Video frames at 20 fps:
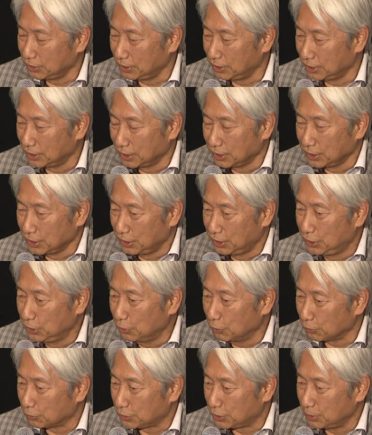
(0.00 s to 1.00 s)
に
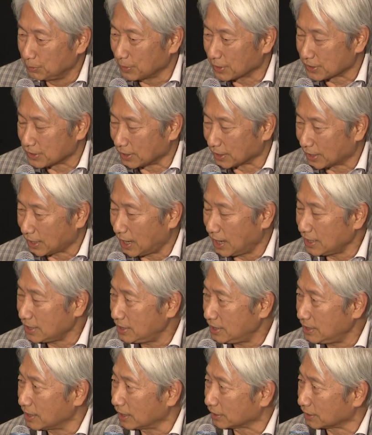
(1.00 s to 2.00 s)
火の不始末で火
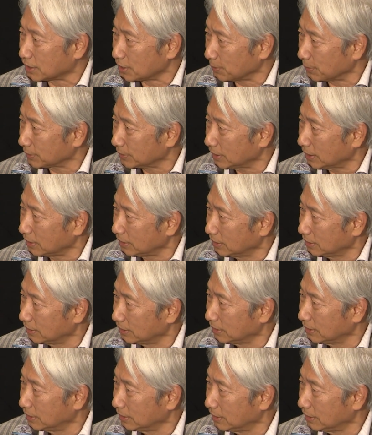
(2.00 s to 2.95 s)
事になってしまった。あ